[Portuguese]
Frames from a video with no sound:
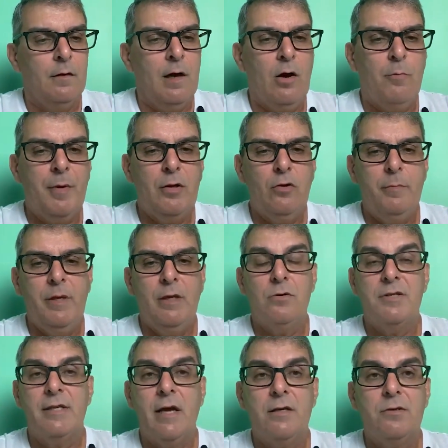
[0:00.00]
Há um predomínio do
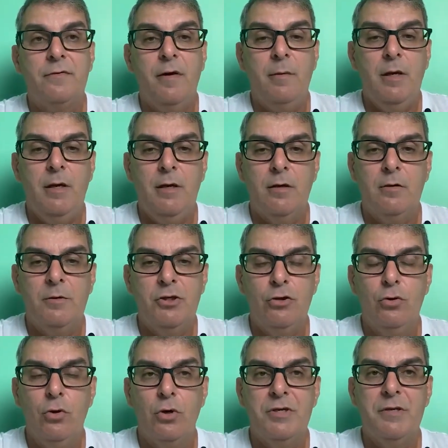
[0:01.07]
sexo feminino de
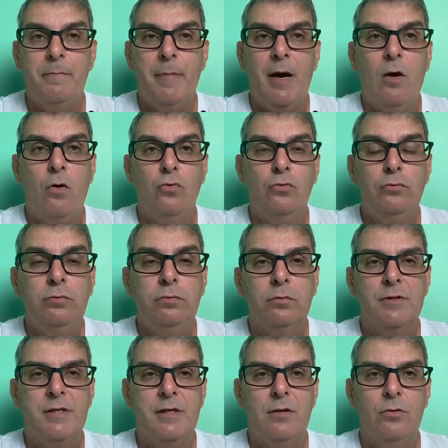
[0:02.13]
12 para 1,
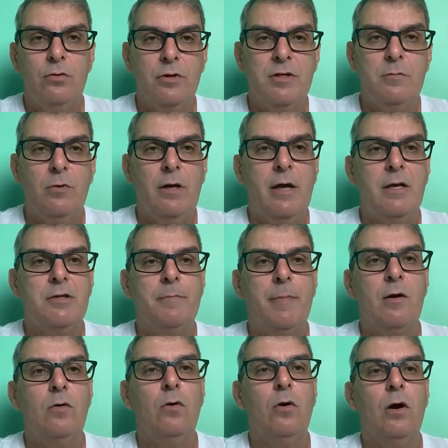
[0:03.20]
ou seja, 12 mulheres
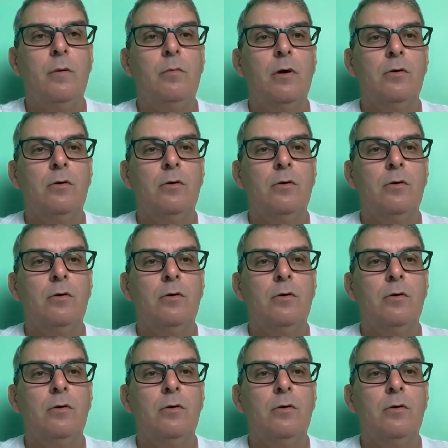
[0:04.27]
para um homem.